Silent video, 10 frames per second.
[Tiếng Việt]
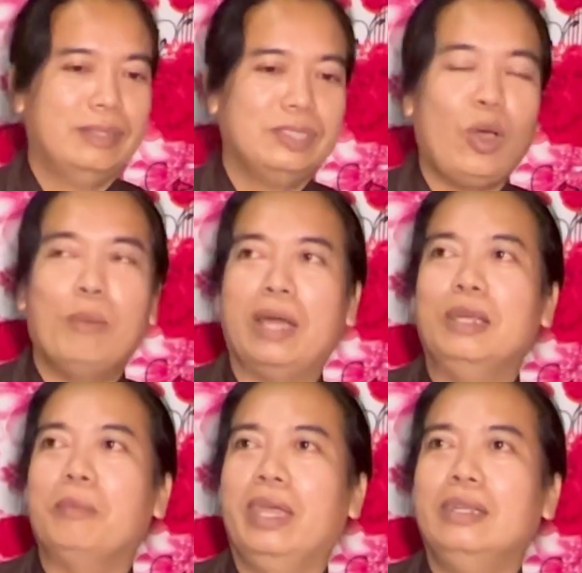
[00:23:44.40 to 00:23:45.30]
so mặt
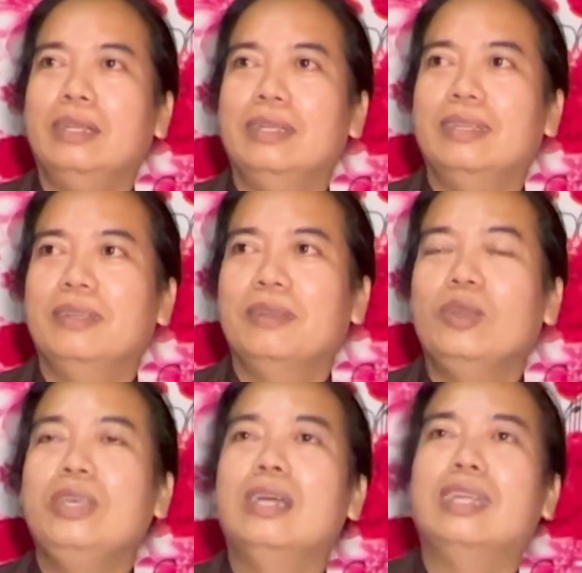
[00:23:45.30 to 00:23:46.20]
nước biển
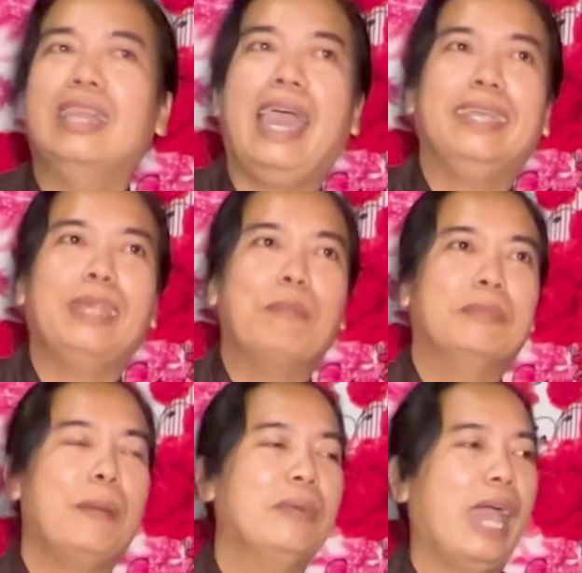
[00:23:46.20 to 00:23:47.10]
nó dâng lên
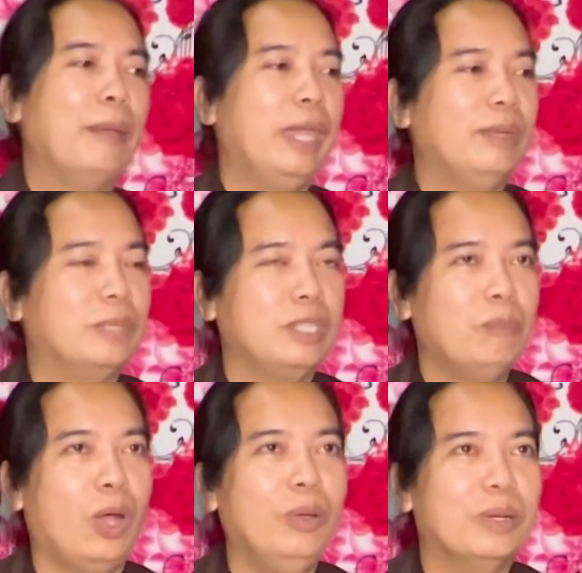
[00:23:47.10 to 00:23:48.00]
252 mét mình
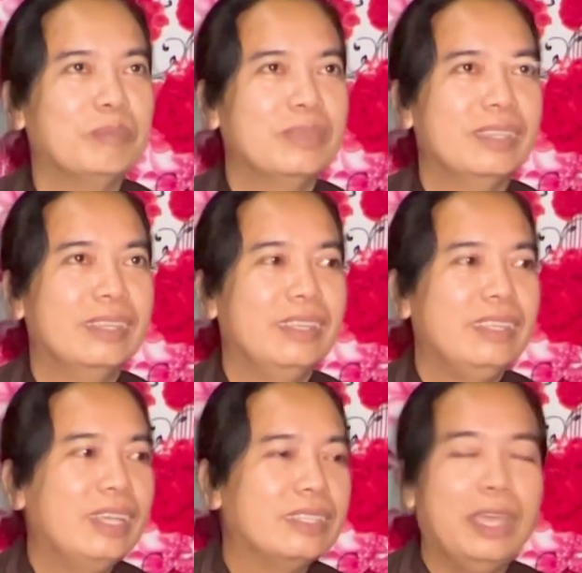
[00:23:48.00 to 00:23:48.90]
sống nổi không
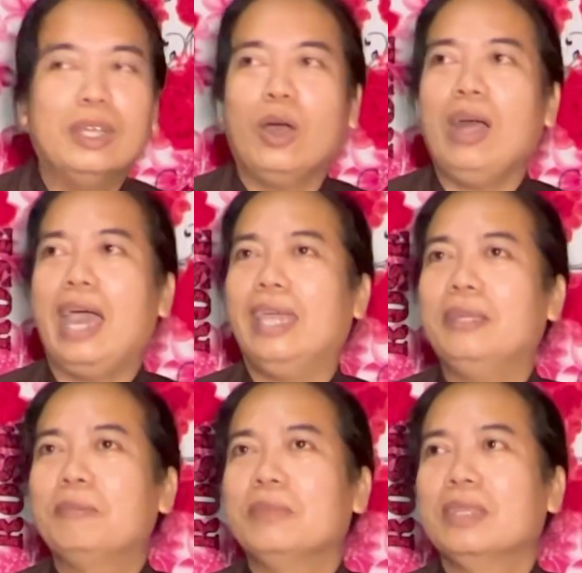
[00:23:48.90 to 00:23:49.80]
nhưng chỉ có
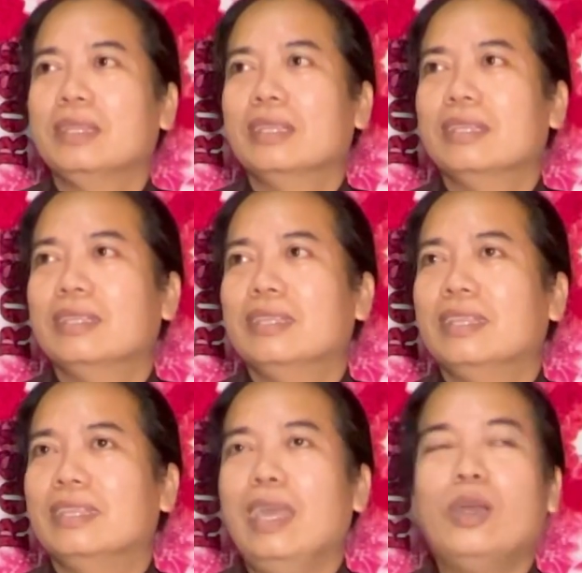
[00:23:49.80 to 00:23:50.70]
ai
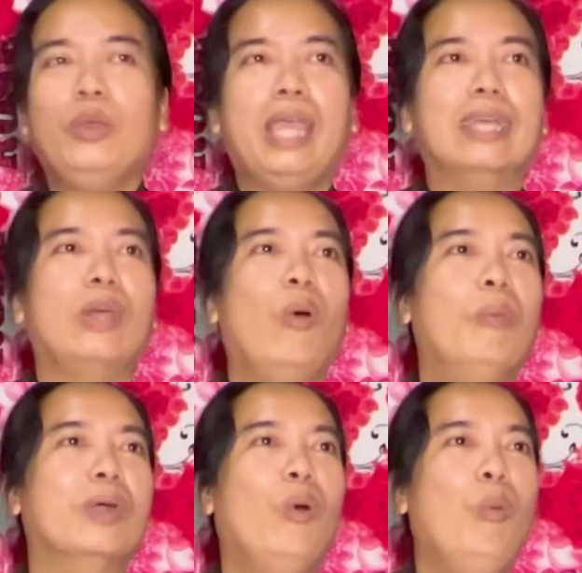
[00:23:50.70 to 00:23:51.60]
chỉ có văn
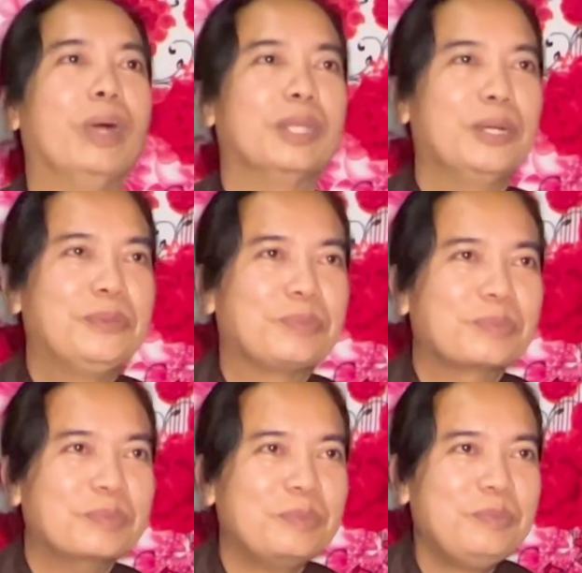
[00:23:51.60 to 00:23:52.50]
thù mới cứu mình thôi
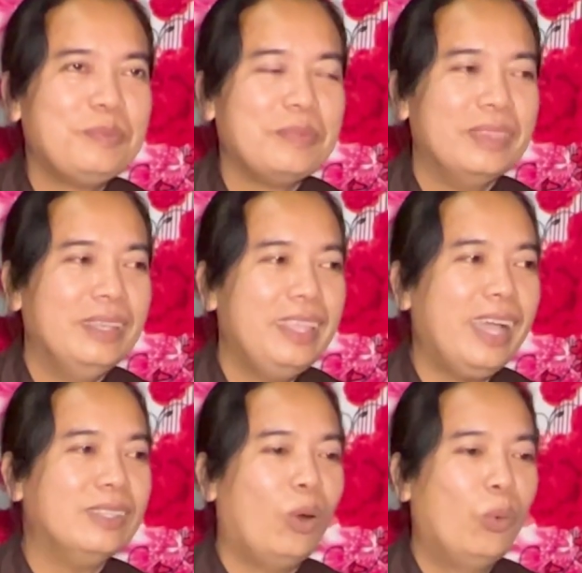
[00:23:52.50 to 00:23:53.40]

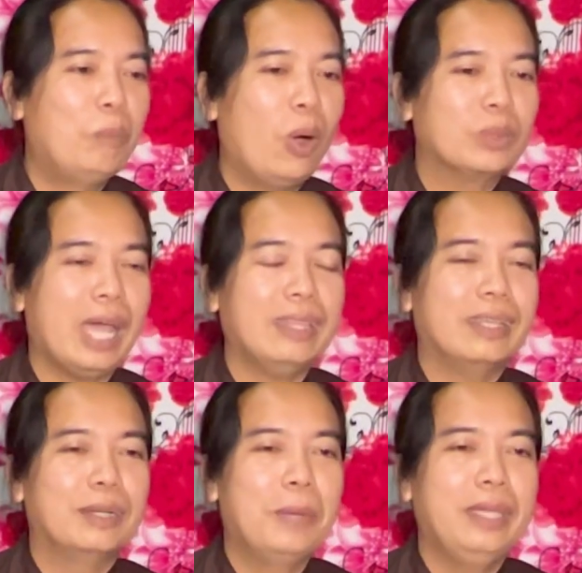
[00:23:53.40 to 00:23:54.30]
văn thù bồ tát
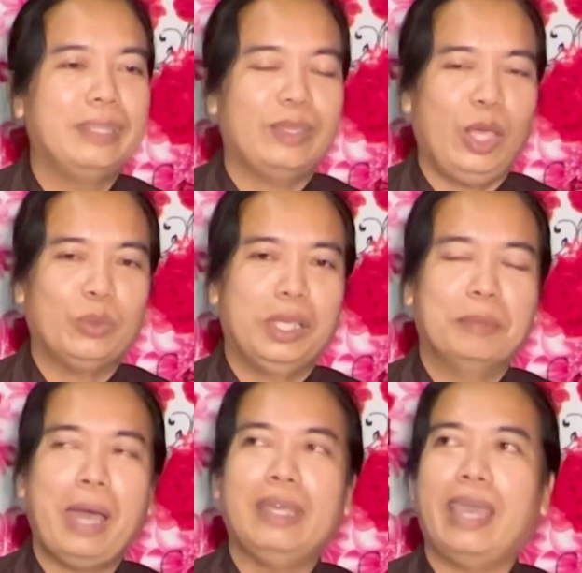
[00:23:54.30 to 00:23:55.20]
từ bi thì chèo
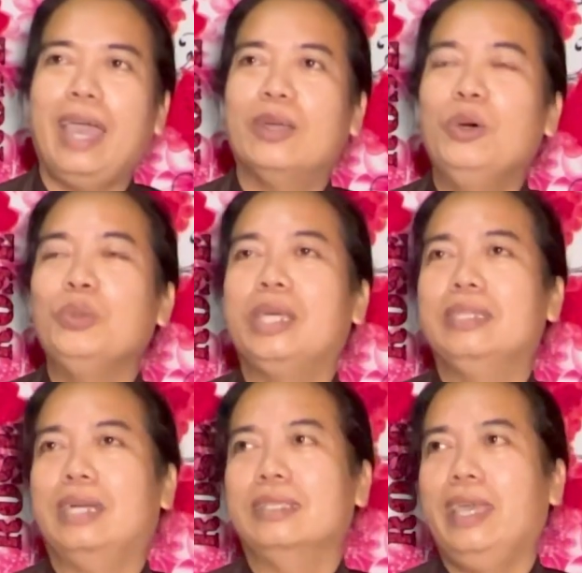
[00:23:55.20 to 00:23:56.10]
thuyền bát nhã cứu
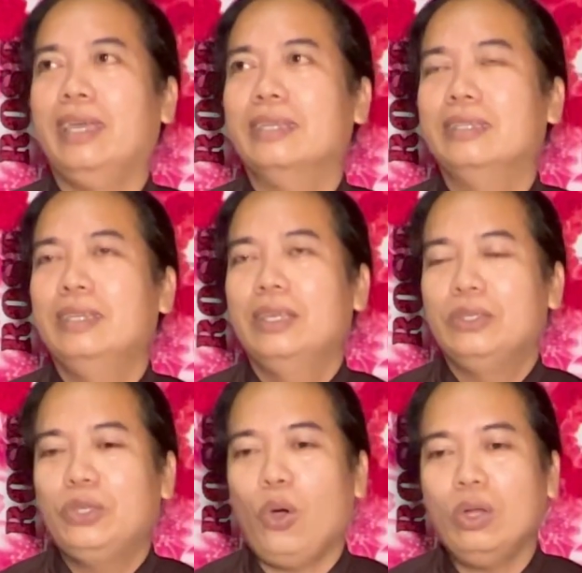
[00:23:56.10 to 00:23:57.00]
thì trần gian
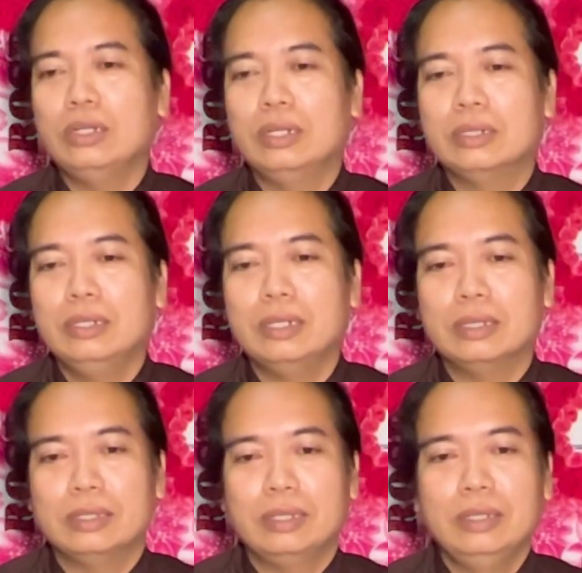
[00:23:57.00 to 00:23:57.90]
gió đưa rước,
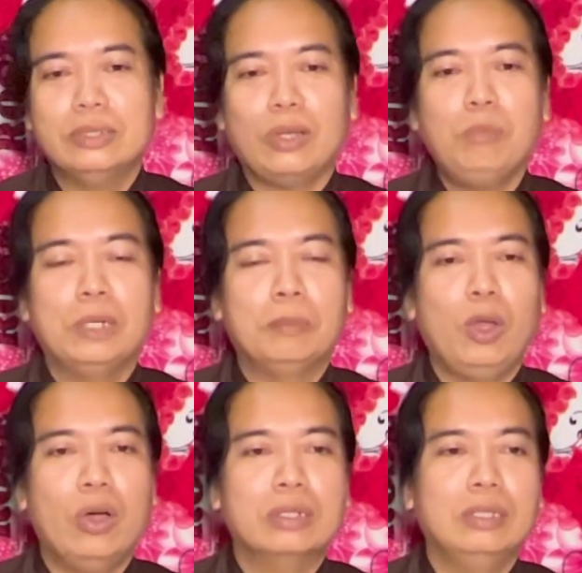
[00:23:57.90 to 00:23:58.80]
lướt sóng bờm
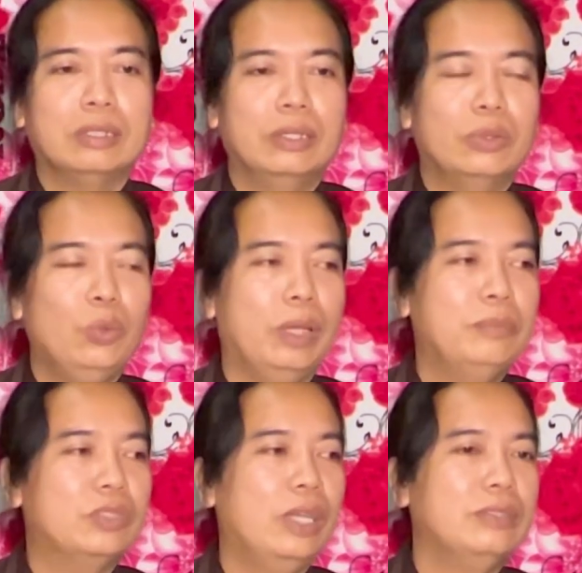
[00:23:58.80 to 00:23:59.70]
lon rước người tu
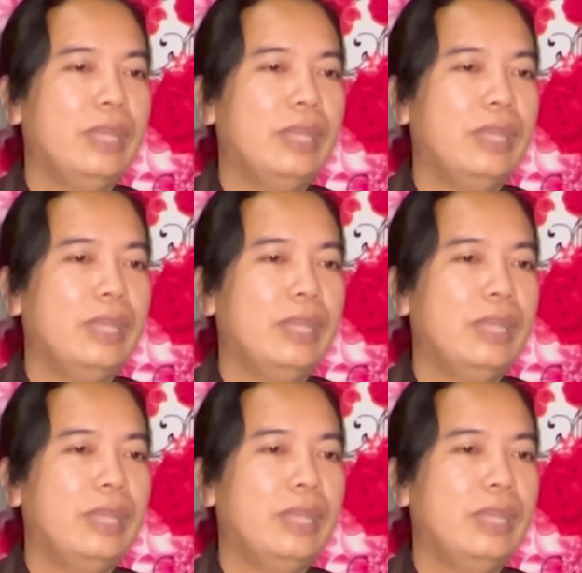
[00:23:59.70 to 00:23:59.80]
niệm xê